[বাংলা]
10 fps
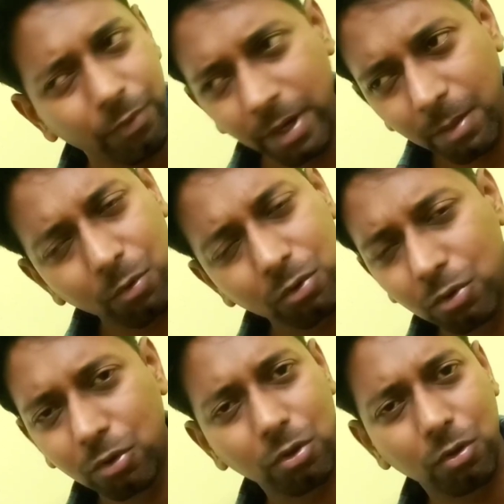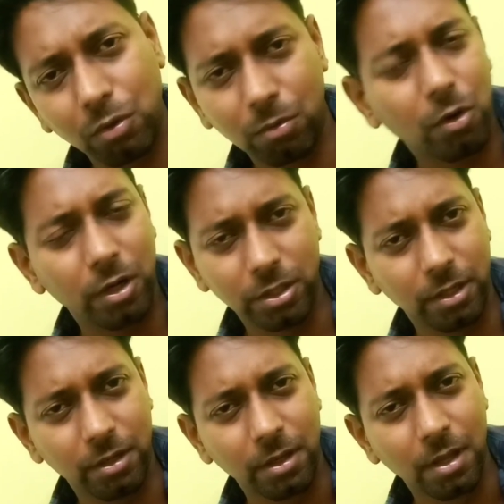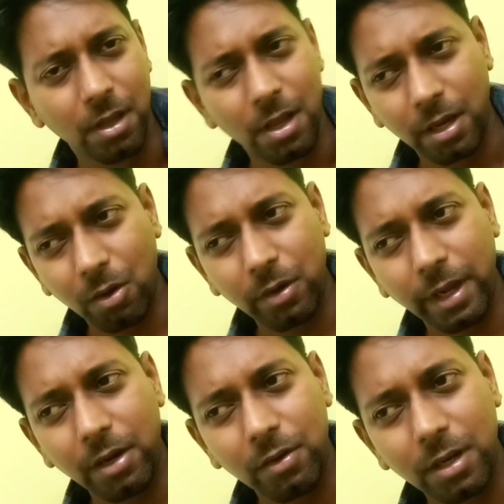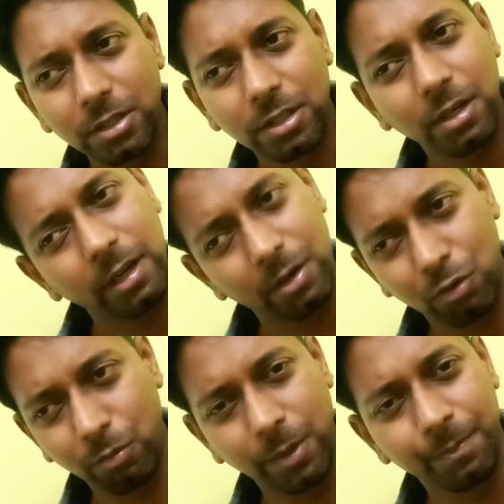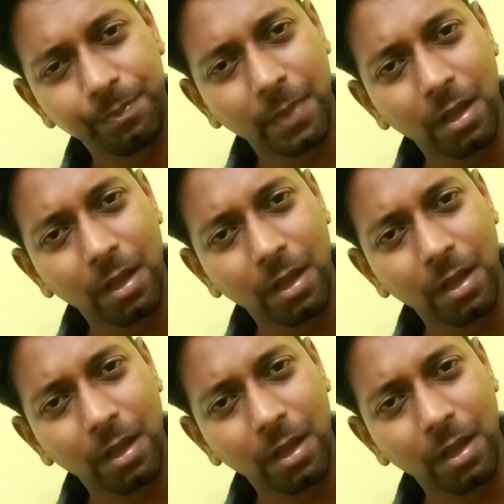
ফিরে বন্ধুত্ব তো করা যায় না কারণ এই রিলেশনটা এরকমই